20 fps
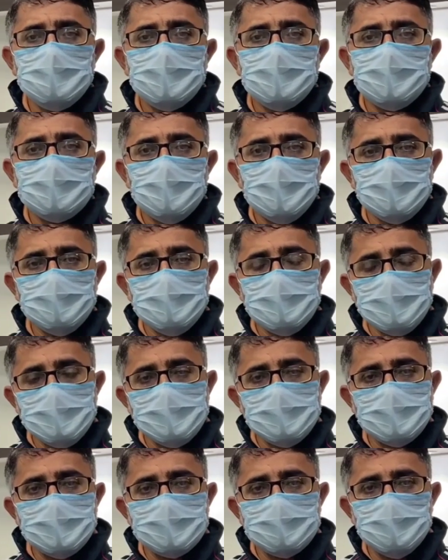आमर चेष्टा
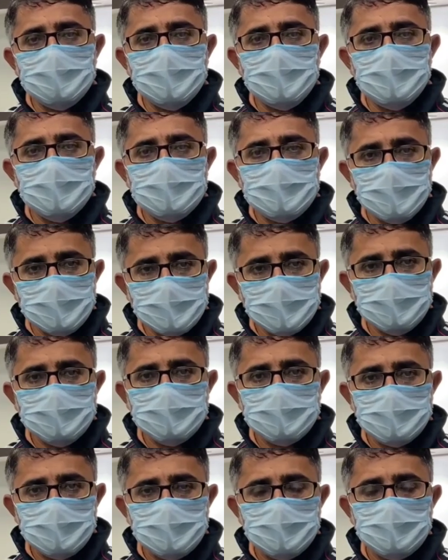रंदिर मंदिर
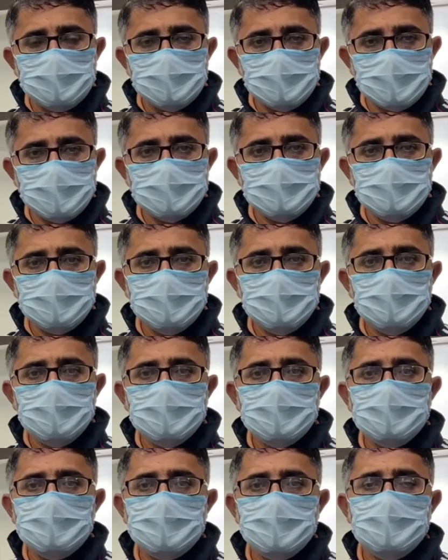प्रशासन रो प्रशासन रो
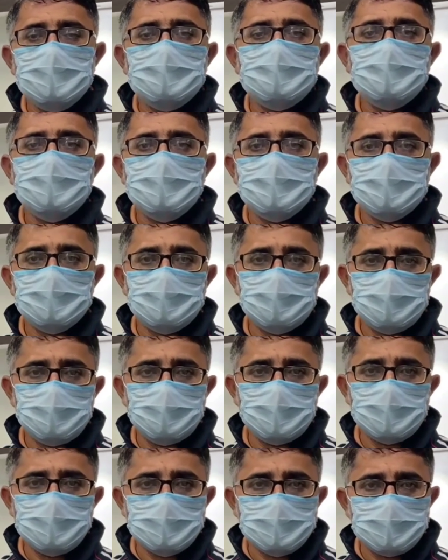कि मंदिर भितर कोई भी
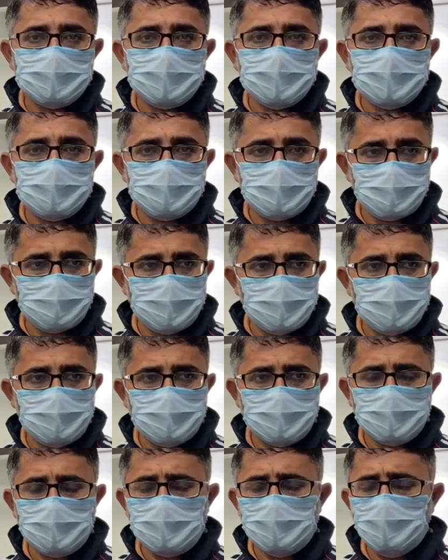अणसेवायत प्रवेश न
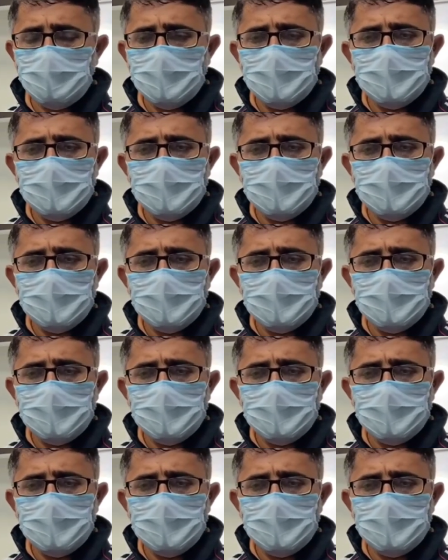करू